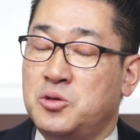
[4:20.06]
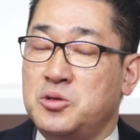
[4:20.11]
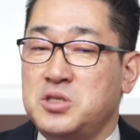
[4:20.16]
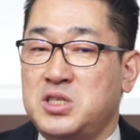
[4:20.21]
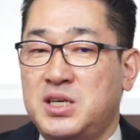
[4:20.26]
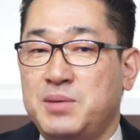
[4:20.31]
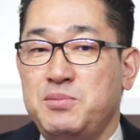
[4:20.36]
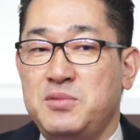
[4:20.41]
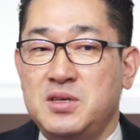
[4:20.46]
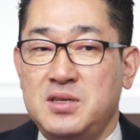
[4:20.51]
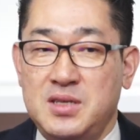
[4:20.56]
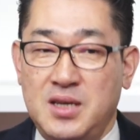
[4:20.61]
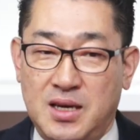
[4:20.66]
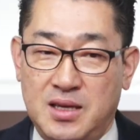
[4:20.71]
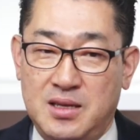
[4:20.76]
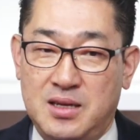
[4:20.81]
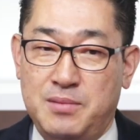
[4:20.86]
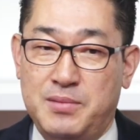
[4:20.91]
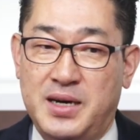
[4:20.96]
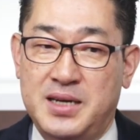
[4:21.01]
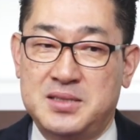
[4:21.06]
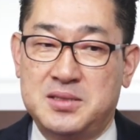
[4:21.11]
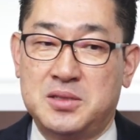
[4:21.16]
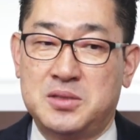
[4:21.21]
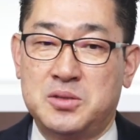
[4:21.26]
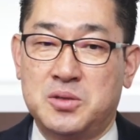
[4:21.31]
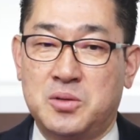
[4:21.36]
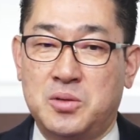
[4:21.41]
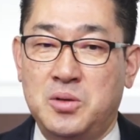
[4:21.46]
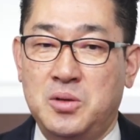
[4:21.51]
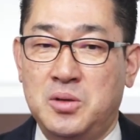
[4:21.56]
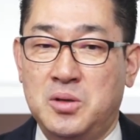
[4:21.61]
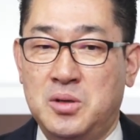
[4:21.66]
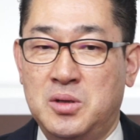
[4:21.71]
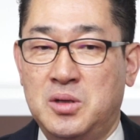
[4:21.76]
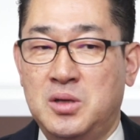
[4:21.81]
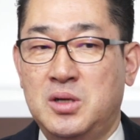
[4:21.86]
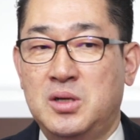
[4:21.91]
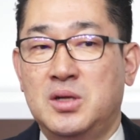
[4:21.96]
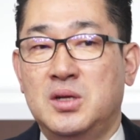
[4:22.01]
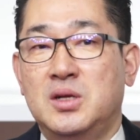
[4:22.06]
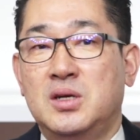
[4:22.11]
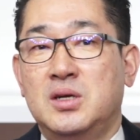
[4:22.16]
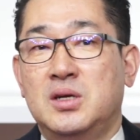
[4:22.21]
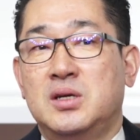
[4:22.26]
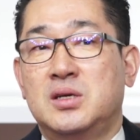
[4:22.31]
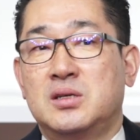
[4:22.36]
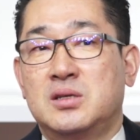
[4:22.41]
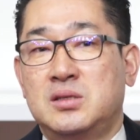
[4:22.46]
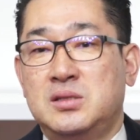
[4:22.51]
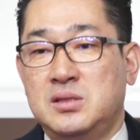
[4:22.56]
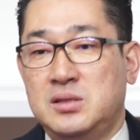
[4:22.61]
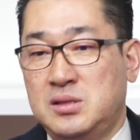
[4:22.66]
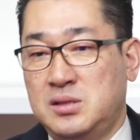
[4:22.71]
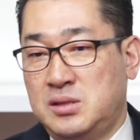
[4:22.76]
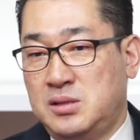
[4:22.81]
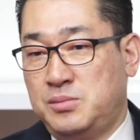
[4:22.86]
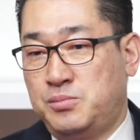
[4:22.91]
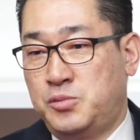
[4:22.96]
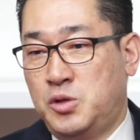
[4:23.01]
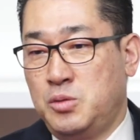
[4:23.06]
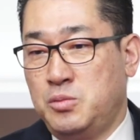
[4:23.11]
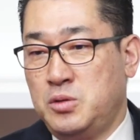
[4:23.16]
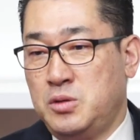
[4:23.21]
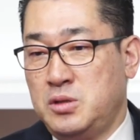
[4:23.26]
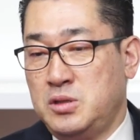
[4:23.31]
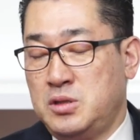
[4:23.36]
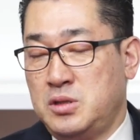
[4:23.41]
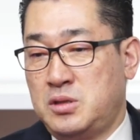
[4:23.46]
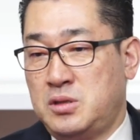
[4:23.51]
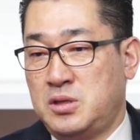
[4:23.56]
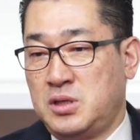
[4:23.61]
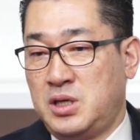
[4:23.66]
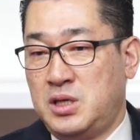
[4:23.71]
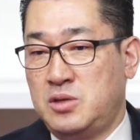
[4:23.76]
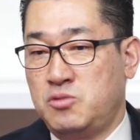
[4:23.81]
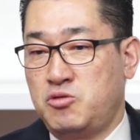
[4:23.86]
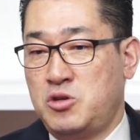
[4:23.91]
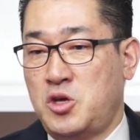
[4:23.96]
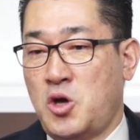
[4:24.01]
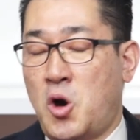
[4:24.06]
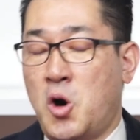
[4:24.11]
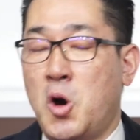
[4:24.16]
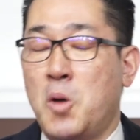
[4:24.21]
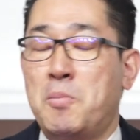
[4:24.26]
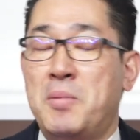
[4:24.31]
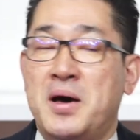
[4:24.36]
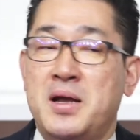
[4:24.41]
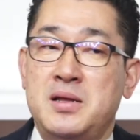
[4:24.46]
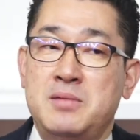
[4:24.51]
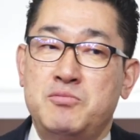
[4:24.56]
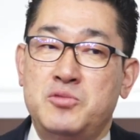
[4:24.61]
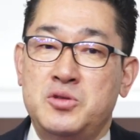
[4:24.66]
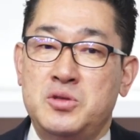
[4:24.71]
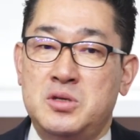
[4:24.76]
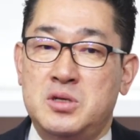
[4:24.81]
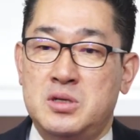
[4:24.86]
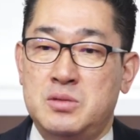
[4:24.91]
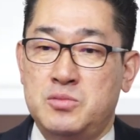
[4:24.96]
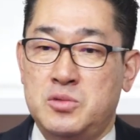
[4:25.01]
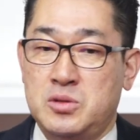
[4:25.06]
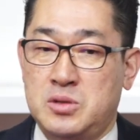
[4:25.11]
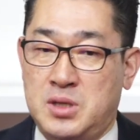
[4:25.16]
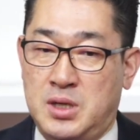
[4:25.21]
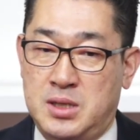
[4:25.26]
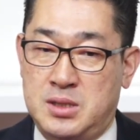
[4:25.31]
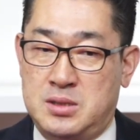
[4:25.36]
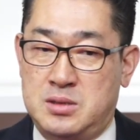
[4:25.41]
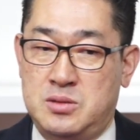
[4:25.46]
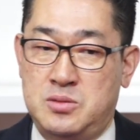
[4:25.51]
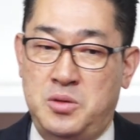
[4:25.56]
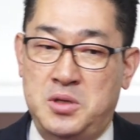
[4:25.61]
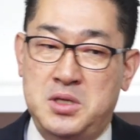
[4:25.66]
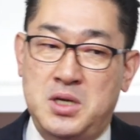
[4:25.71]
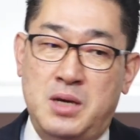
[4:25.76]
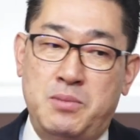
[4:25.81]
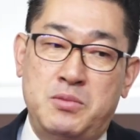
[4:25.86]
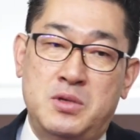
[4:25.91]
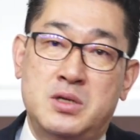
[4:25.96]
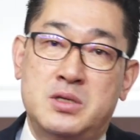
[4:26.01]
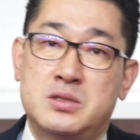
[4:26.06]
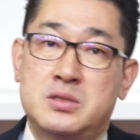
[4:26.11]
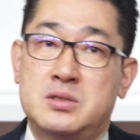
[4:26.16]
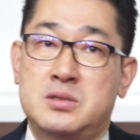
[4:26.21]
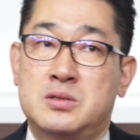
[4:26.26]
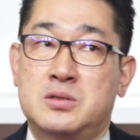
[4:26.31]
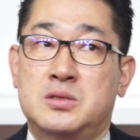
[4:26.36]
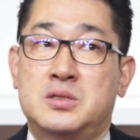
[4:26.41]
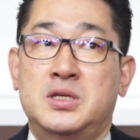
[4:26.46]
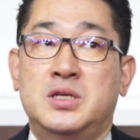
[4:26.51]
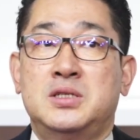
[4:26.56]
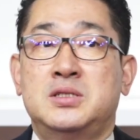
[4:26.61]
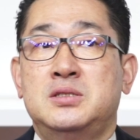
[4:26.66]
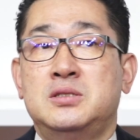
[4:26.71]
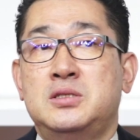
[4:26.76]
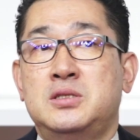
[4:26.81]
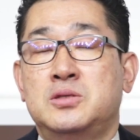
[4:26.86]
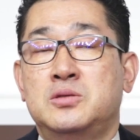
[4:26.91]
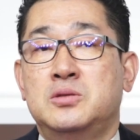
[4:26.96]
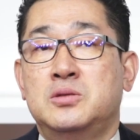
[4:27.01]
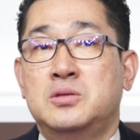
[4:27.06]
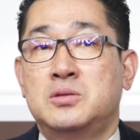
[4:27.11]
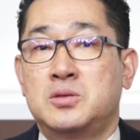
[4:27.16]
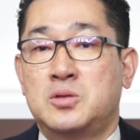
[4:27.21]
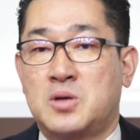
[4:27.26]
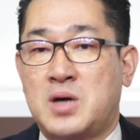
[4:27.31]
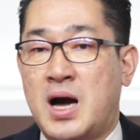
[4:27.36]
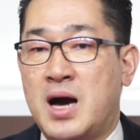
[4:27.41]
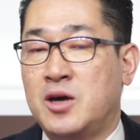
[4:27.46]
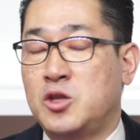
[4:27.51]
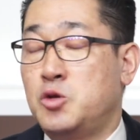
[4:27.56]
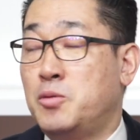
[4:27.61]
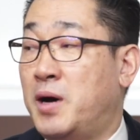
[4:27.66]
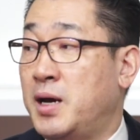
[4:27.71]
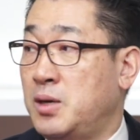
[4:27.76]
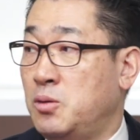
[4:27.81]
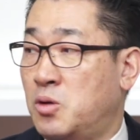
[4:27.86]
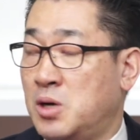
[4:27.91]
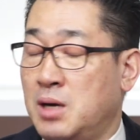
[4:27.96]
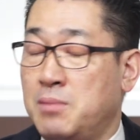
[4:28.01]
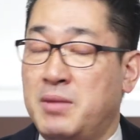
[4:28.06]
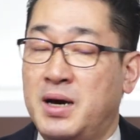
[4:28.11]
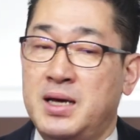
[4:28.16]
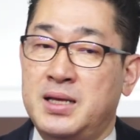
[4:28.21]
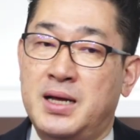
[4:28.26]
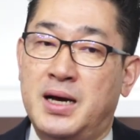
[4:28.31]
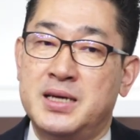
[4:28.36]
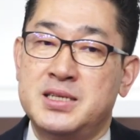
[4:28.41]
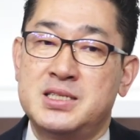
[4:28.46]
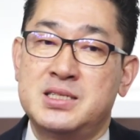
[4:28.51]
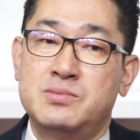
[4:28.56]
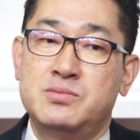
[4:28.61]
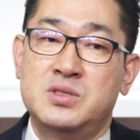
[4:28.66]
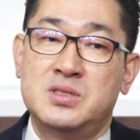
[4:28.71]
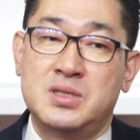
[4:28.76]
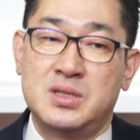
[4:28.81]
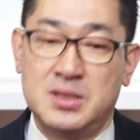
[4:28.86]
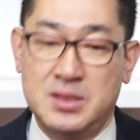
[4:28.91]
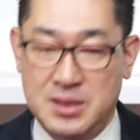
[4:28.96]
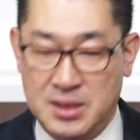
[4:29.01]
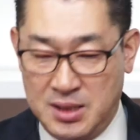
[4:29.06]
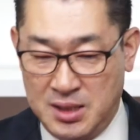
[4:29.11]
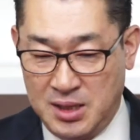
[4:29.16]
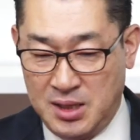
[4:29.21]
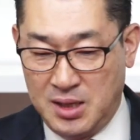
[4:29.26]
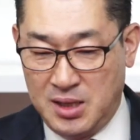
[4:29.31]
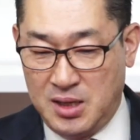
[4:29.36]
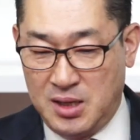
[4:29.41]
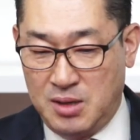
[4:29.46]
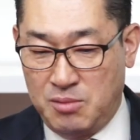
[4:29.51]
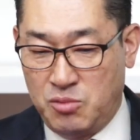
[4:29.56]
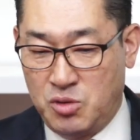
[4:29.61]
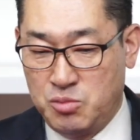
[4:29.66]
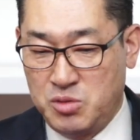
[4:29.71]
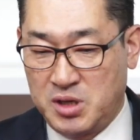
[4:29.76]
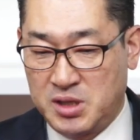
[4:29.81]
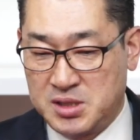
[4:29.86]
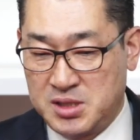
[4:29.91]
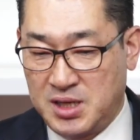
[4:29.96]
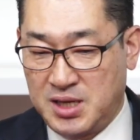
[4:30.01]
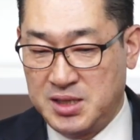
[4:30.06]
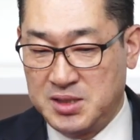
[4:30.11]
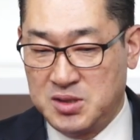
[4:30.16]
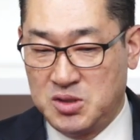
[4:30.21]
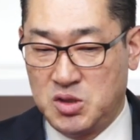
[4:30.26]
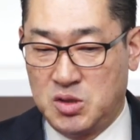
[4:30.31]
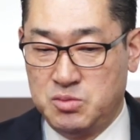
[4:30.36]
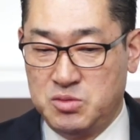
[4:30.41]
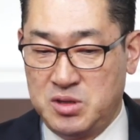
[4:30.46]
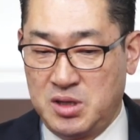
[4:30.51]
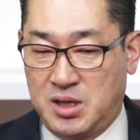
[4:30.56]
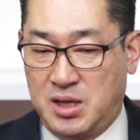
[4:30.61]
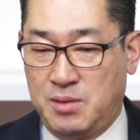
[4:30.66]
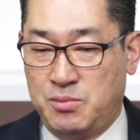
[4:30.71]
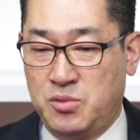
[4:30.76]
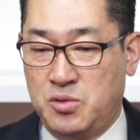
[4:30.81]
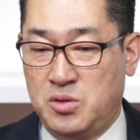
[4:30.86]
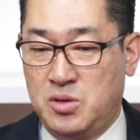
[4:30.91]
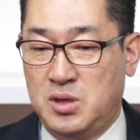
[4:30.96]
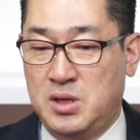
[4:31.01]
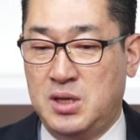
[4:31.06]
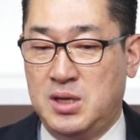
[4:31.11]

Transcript: 힘든 얘기들을 많이 썼었고 힘든 얘기. 그 보면 저 특히 우리 영업하는 분들 뭐 다 회장님들 저 책 쓰시고 또가비도 많이 워낙 많이 나가시는 분들인데 보면 이렇게 책에서 너무 이렇게 뭐